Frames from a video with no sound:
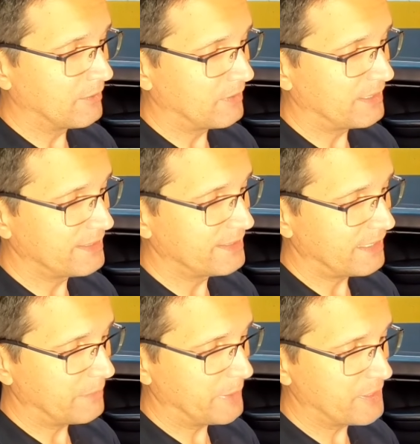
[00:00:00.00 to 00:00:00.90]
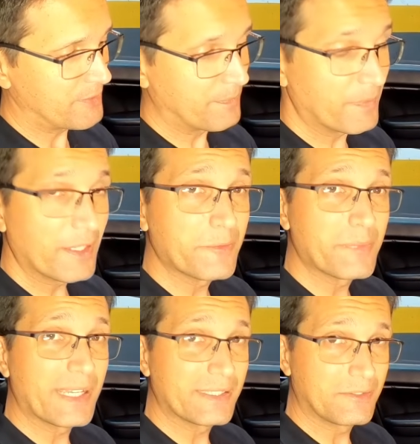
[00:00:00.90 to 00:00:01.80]
Olha, sinceramente, é um
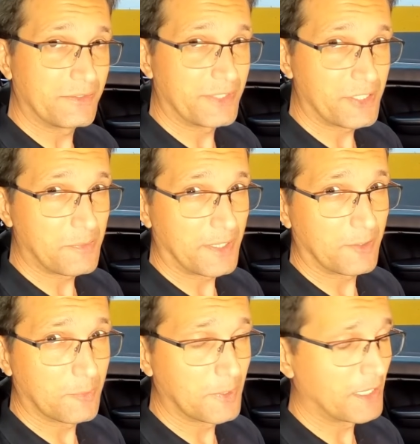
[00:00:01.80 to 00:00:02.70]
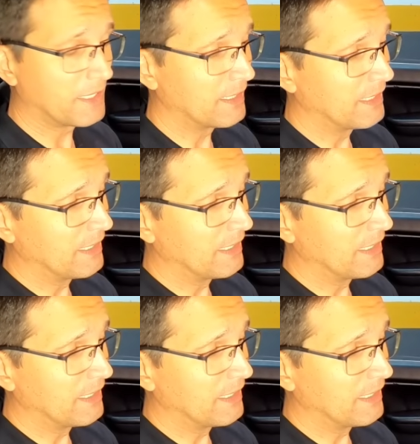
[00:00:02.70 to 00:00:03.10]
baita do investimento. Por quê?